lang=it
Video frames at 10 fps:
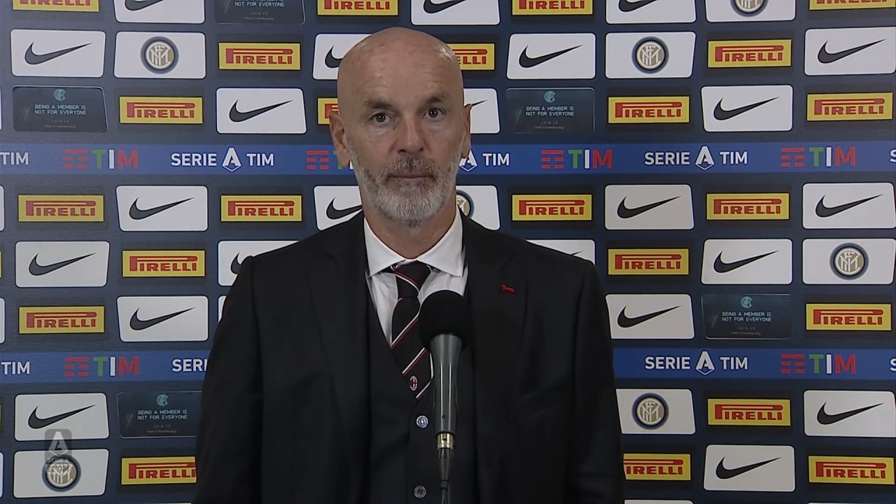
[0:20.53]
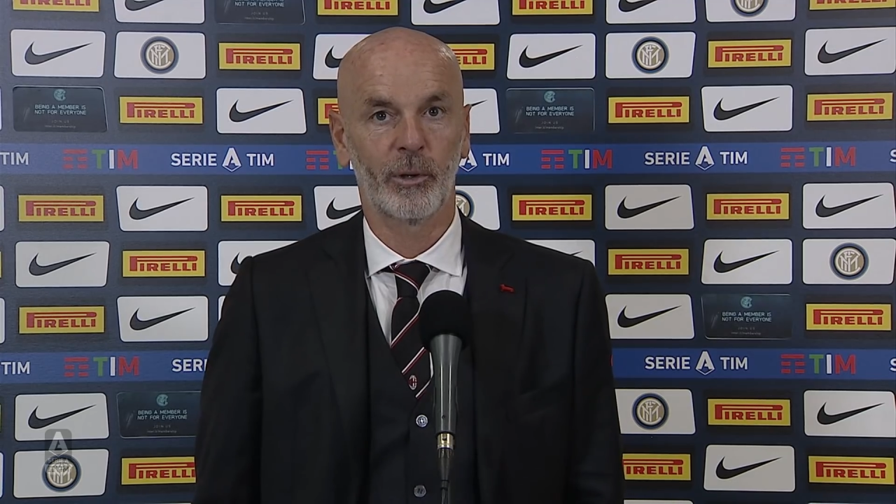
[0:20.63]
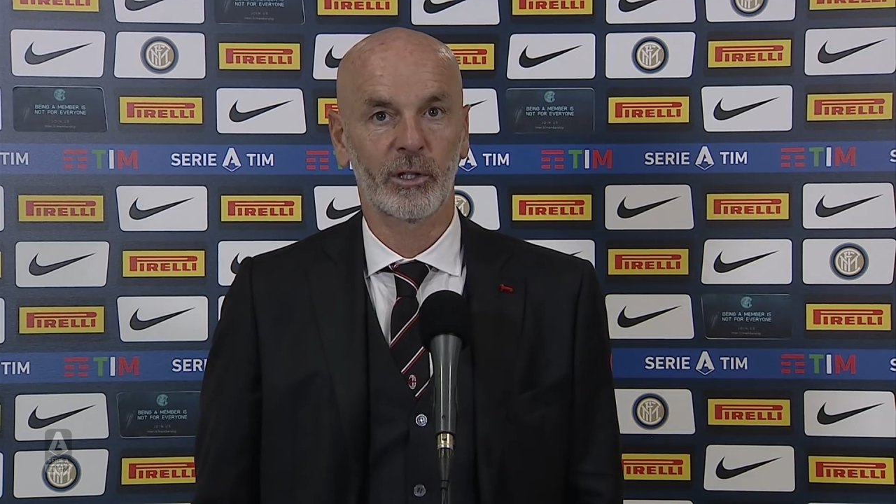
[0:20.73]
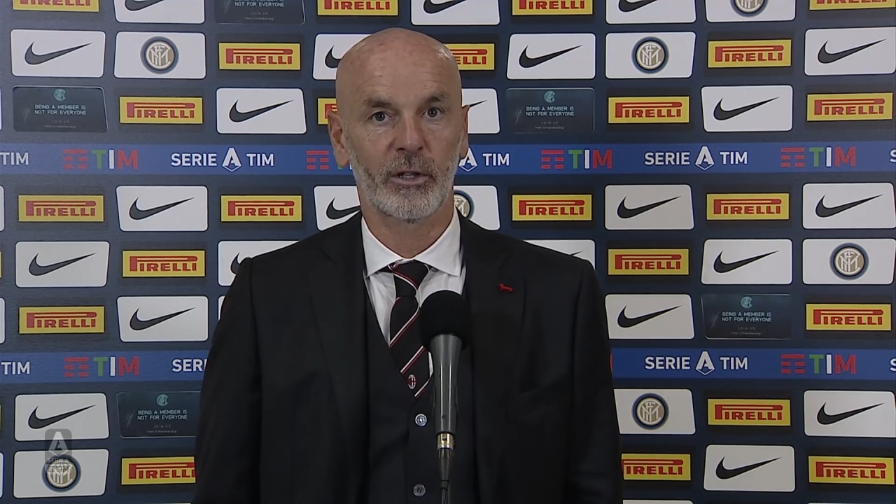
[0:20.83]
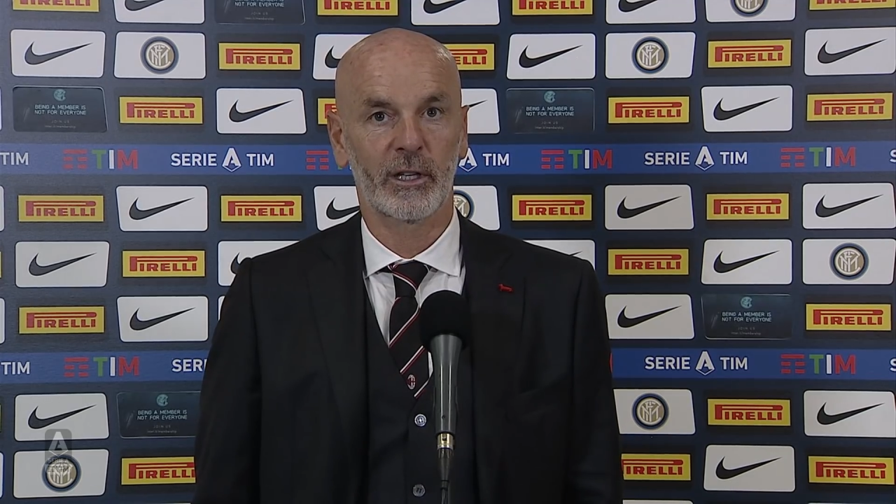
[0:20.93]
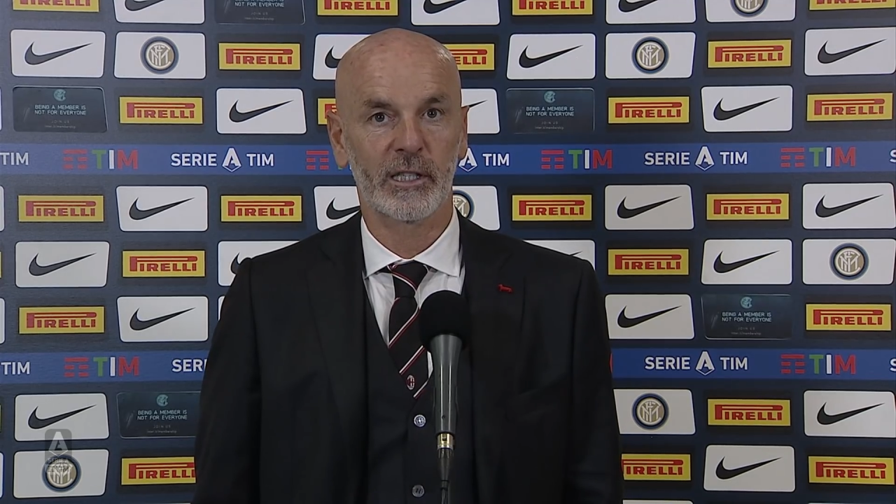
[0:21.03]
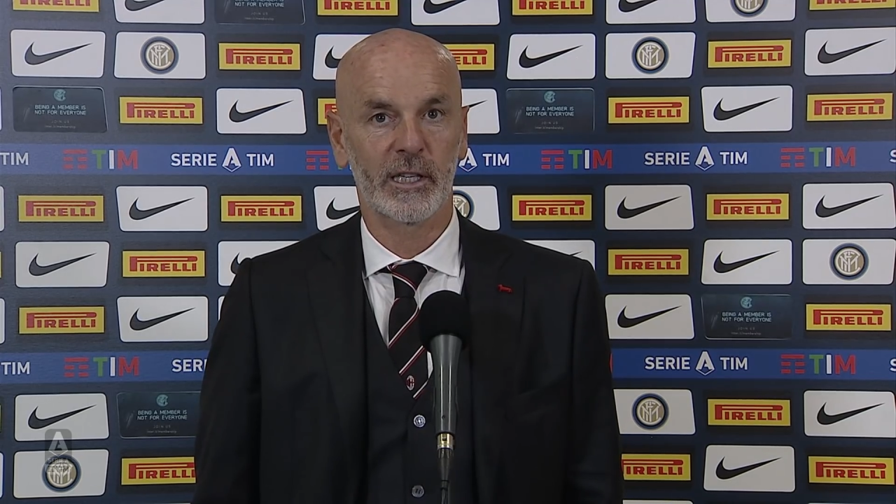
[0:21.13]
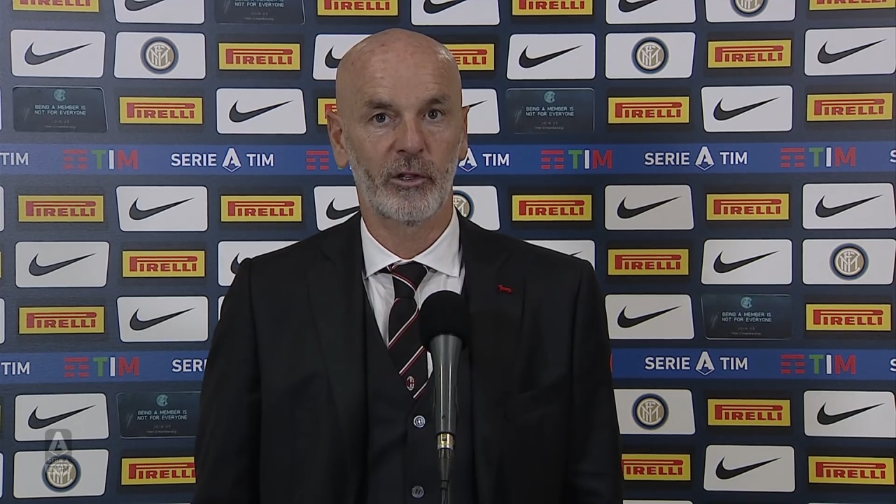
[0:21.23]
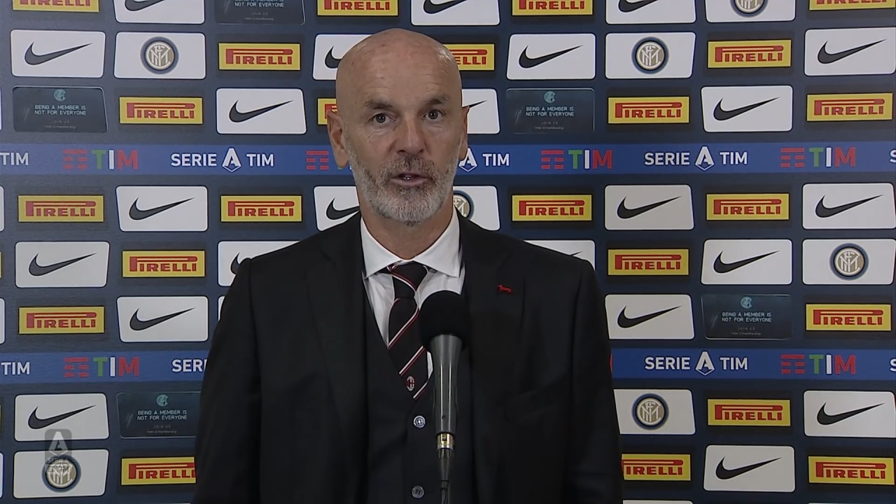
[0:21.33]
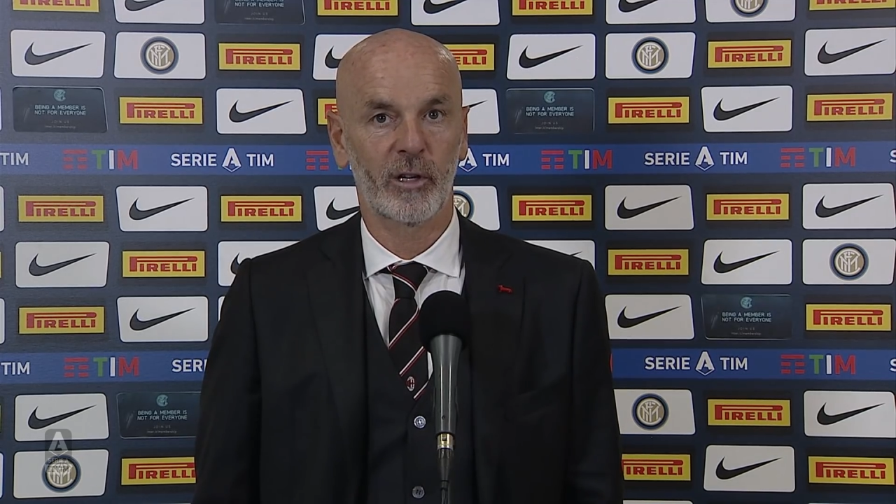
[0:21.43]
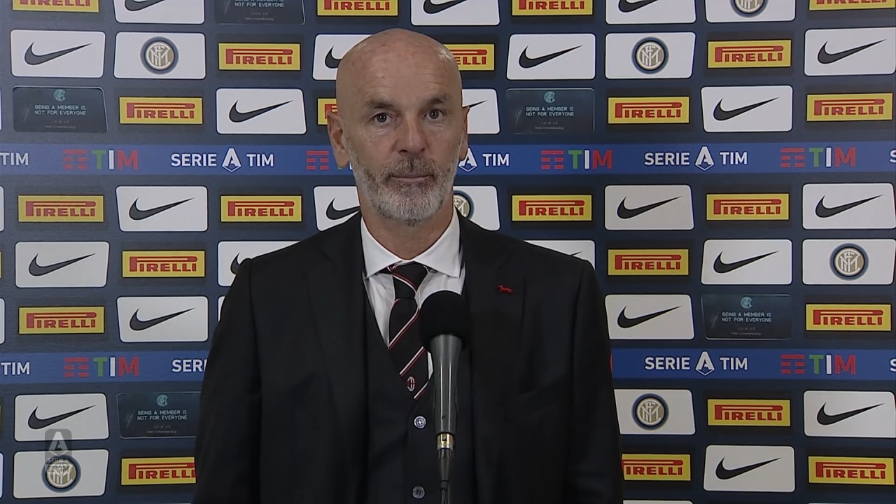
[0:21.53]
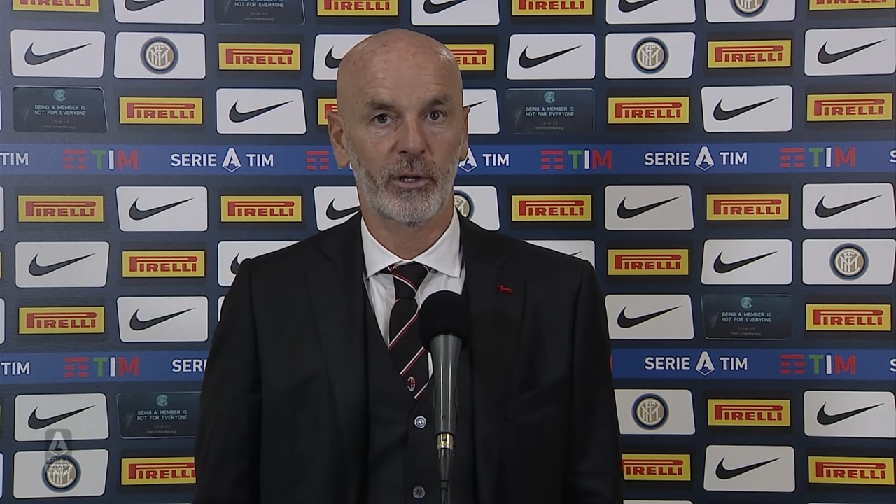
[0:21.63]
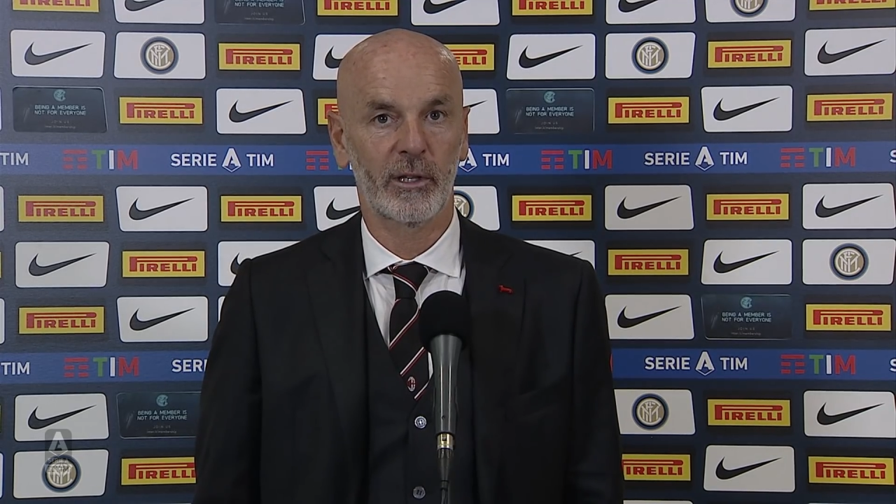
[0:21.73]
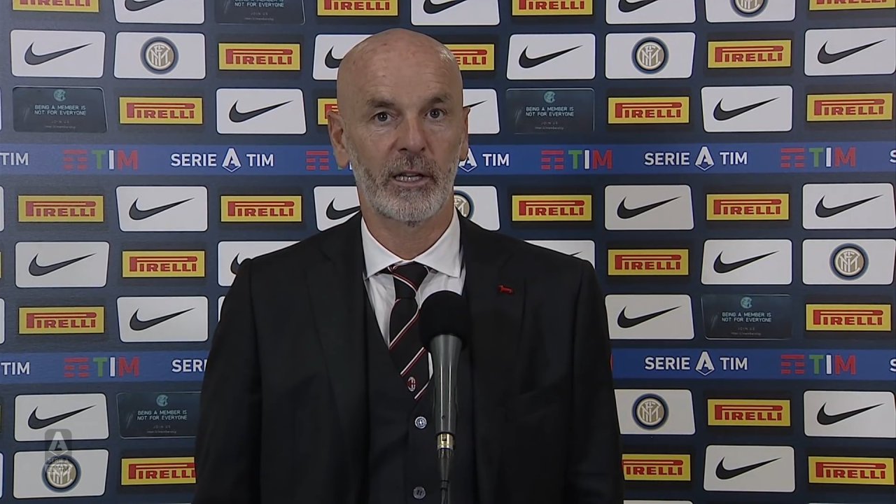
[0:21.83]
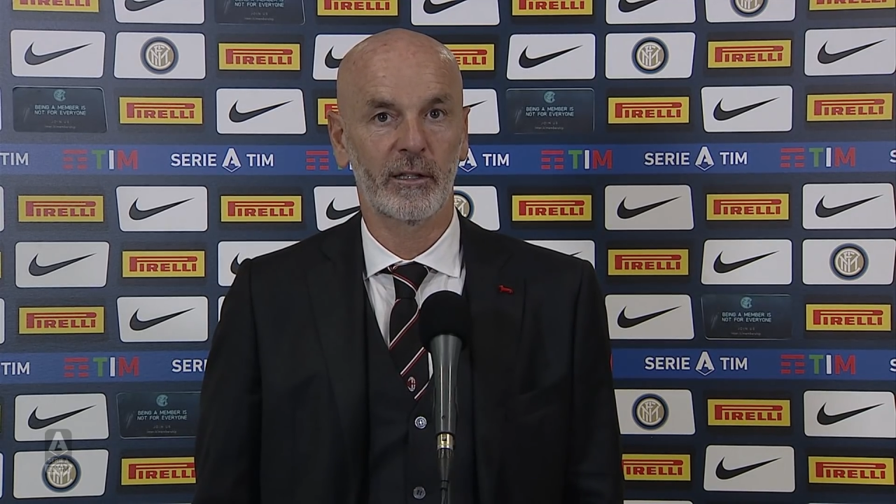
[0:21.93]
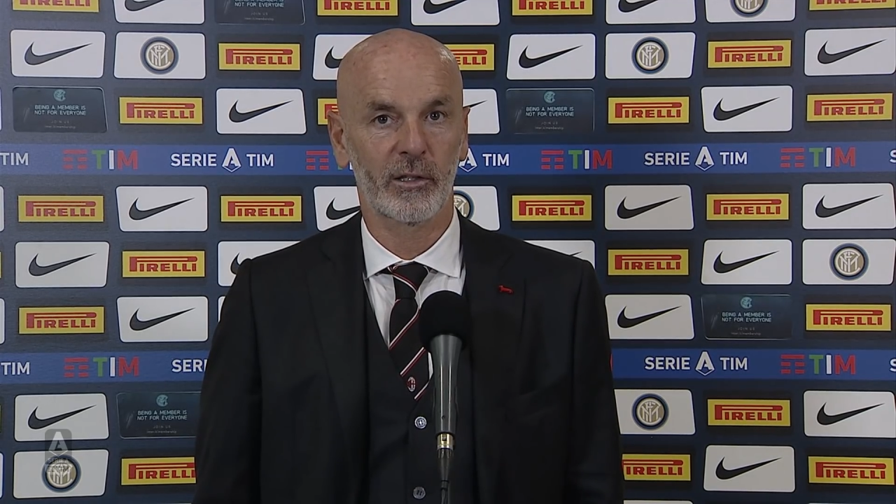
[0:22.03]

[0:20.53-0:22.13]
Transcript: portato a casa una vittoria importante